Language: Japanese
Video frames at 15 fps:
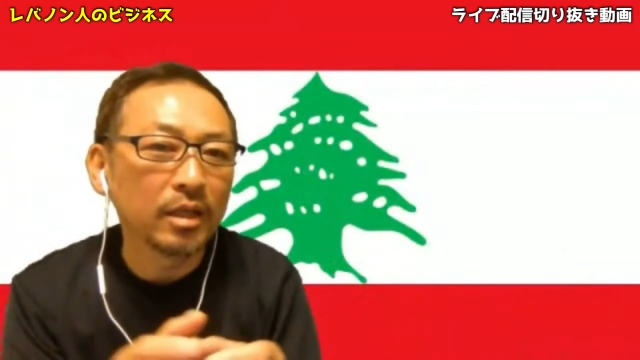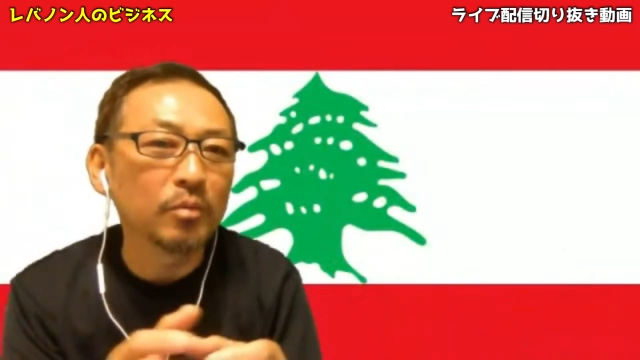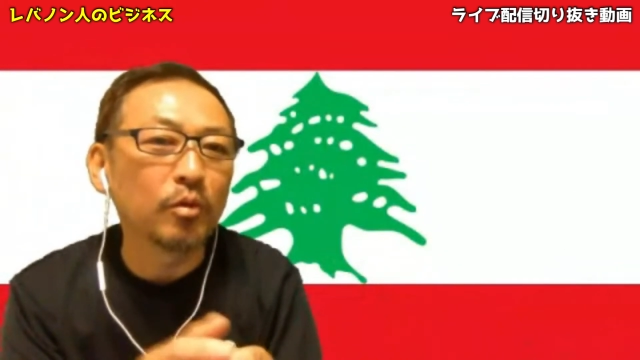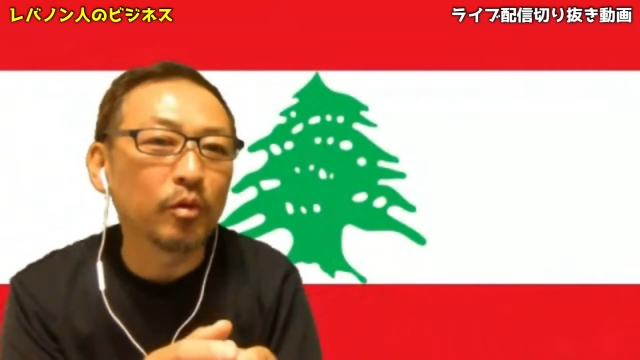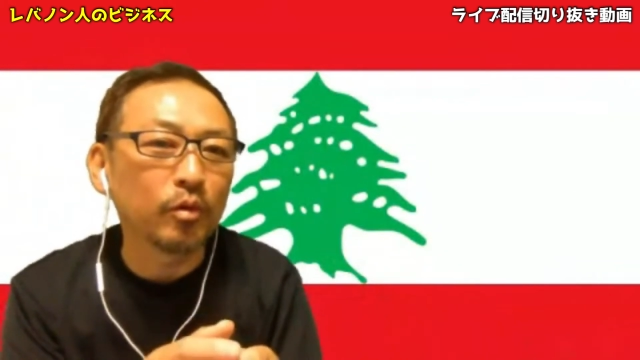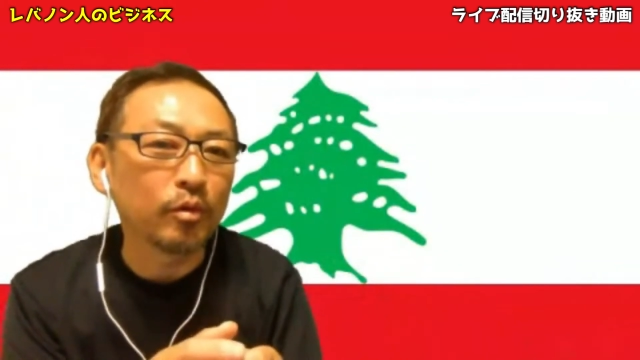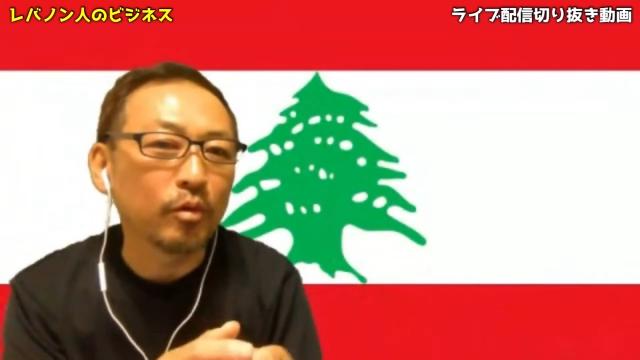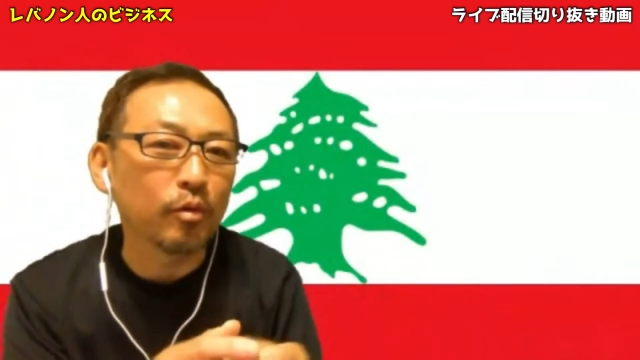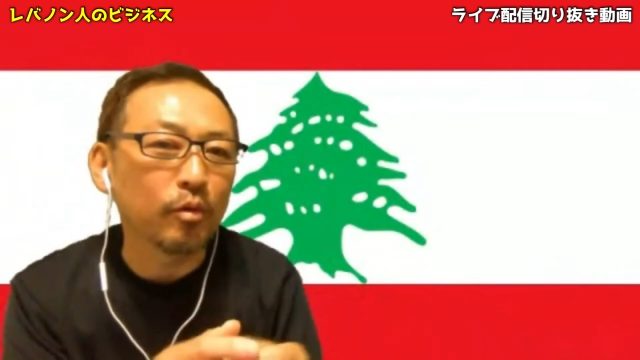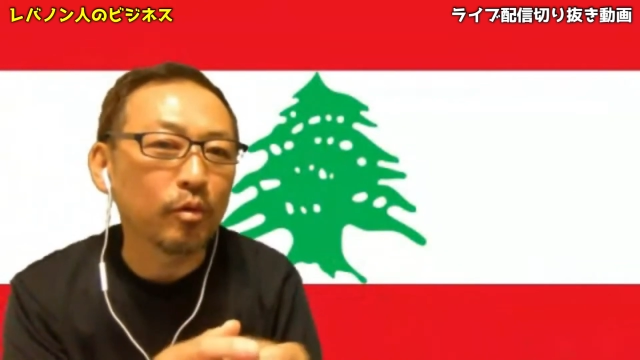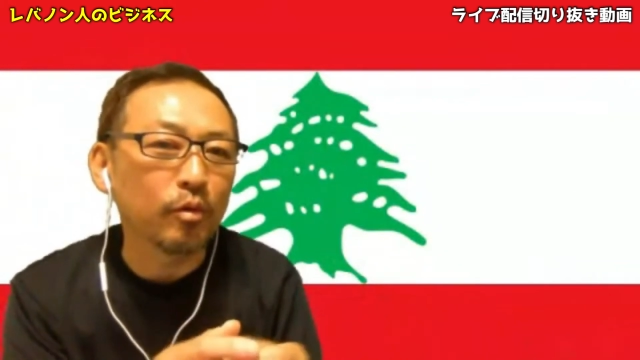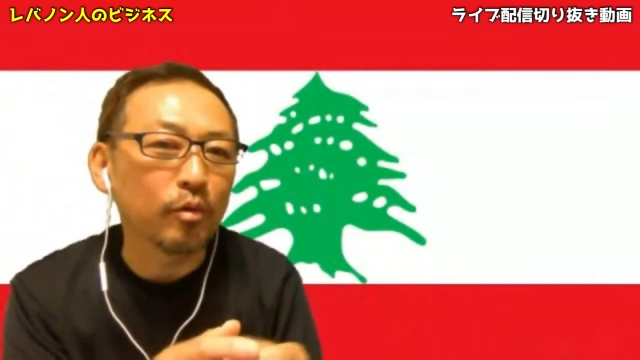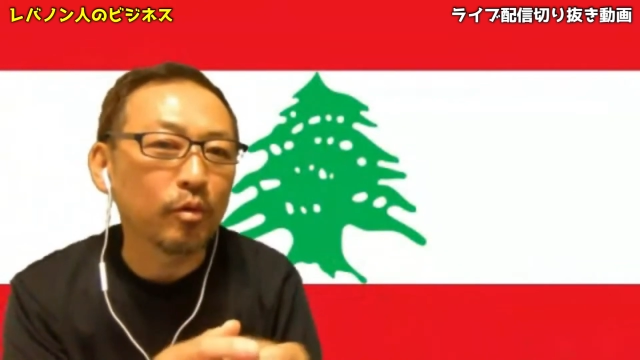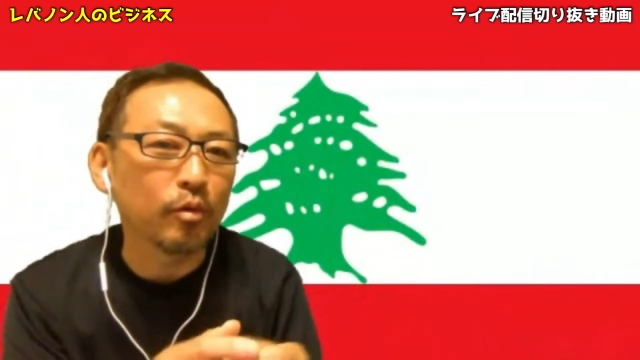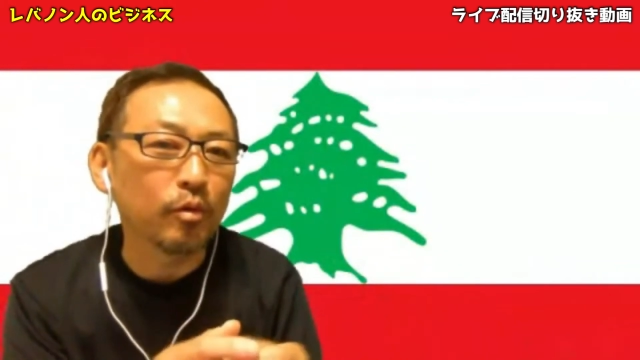でも、
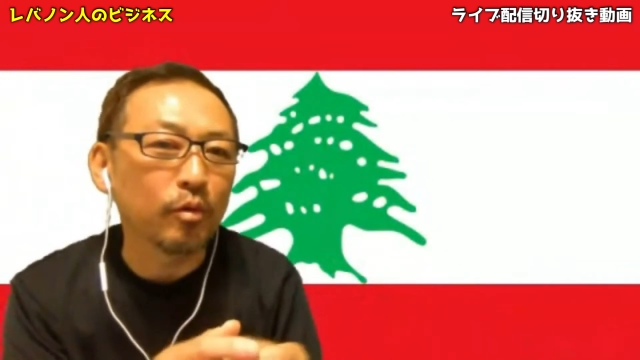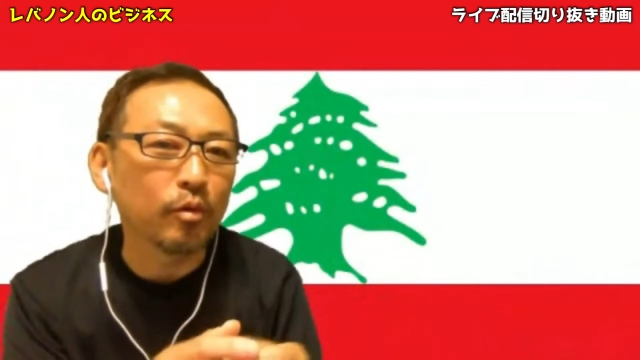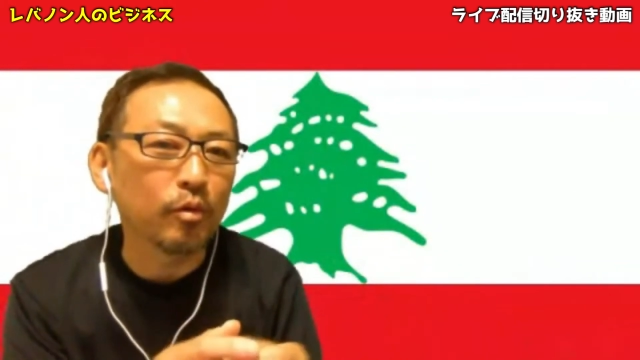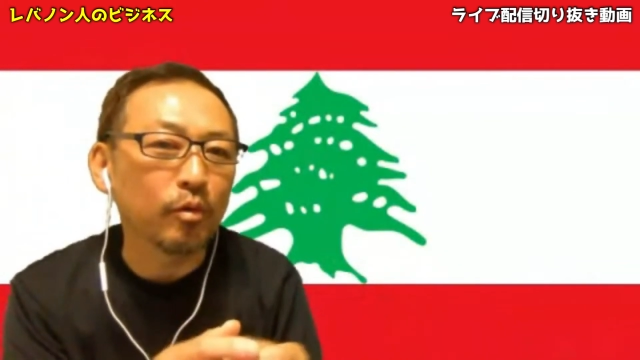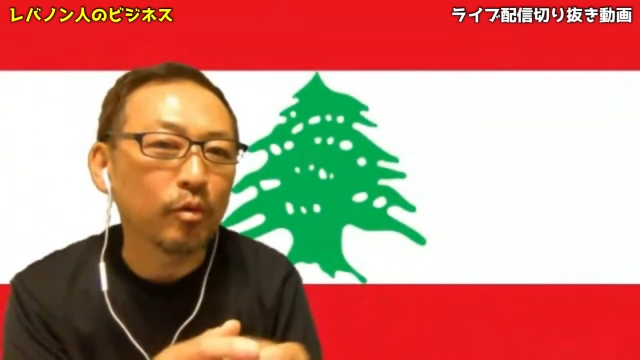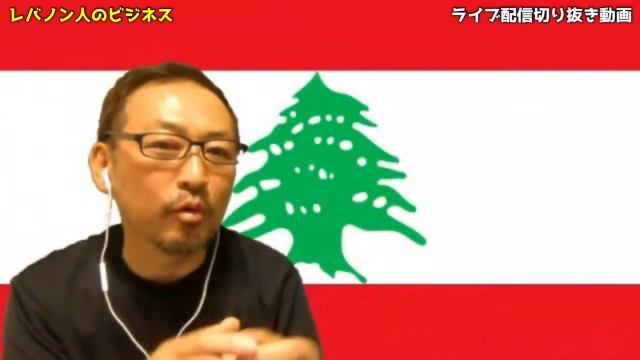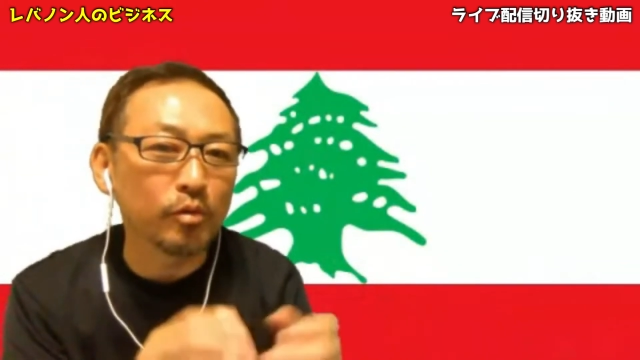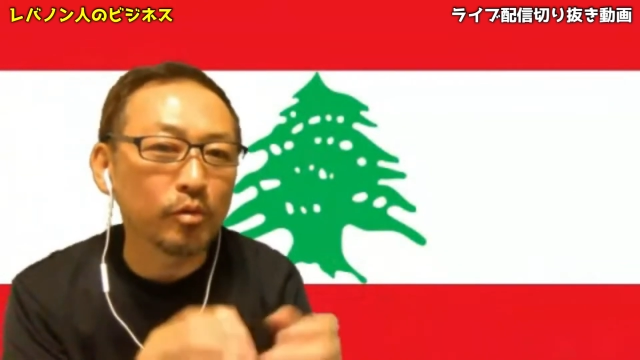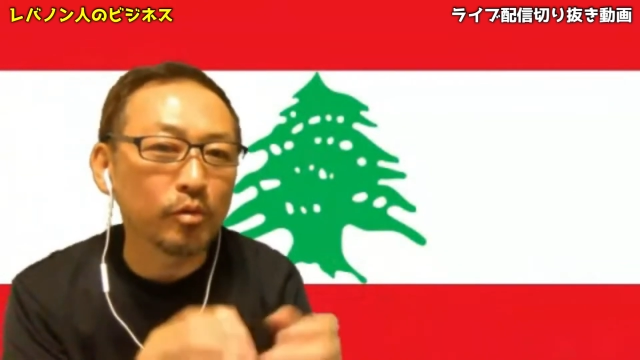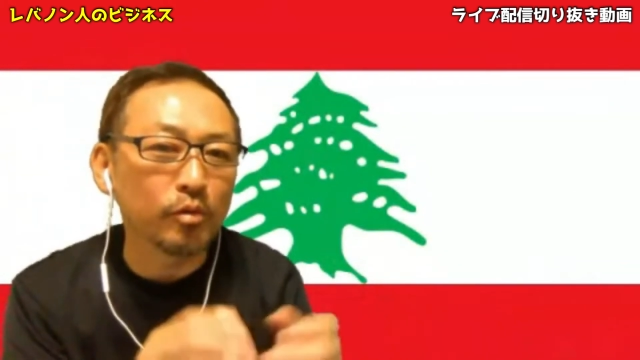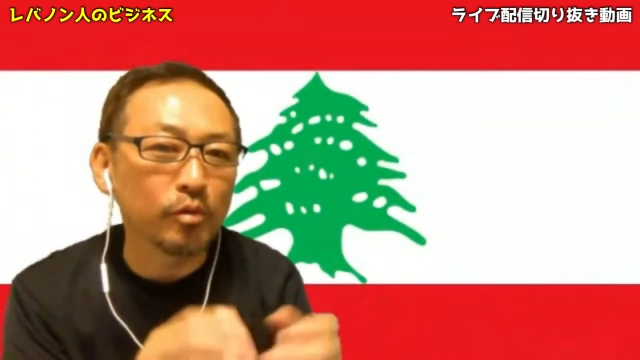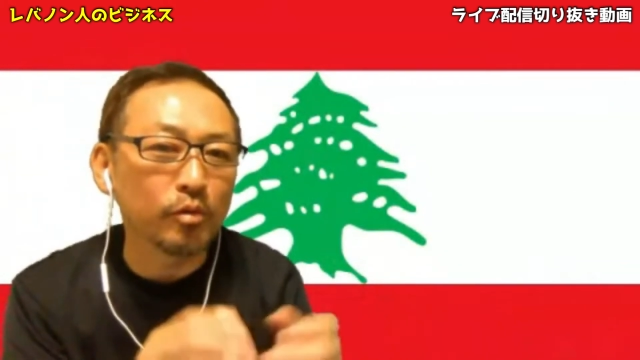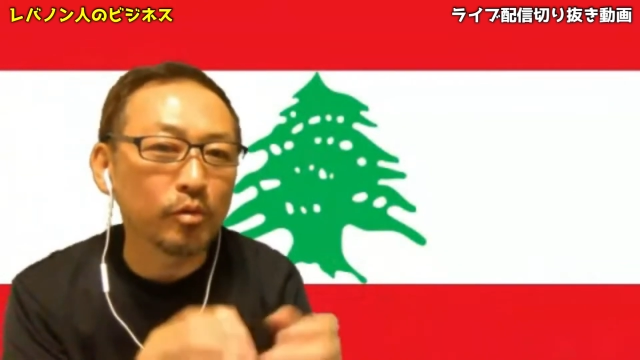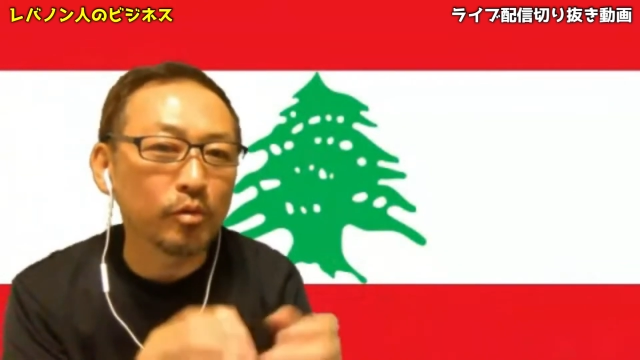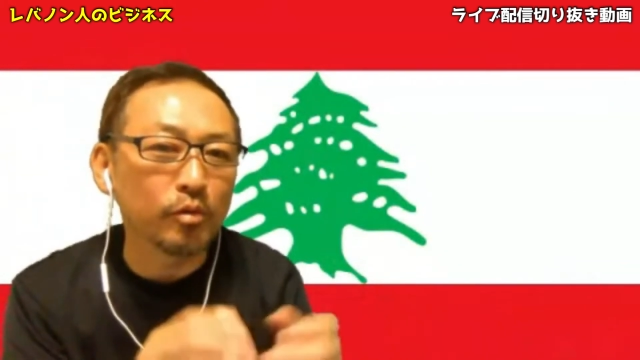こう、なんかって
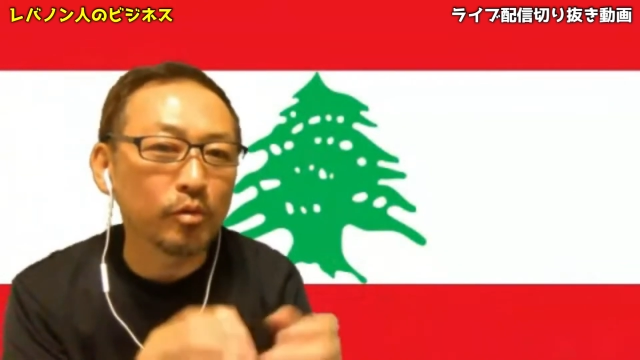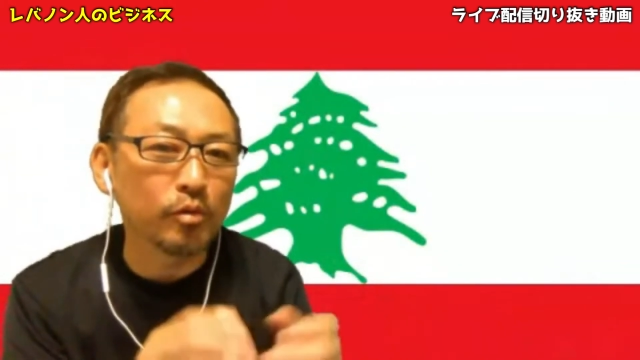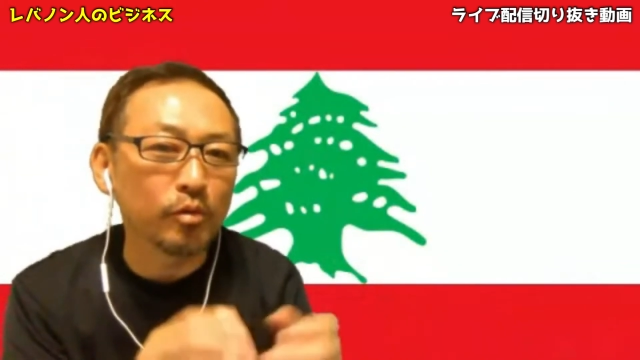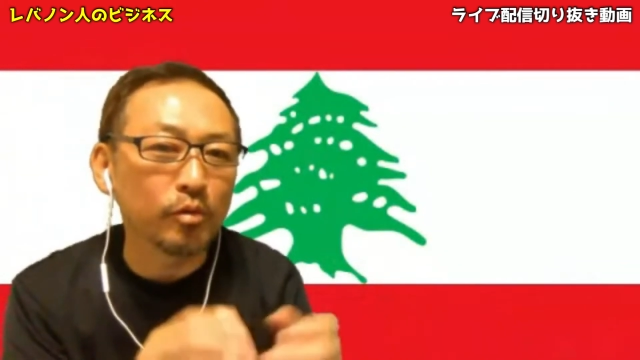インフラ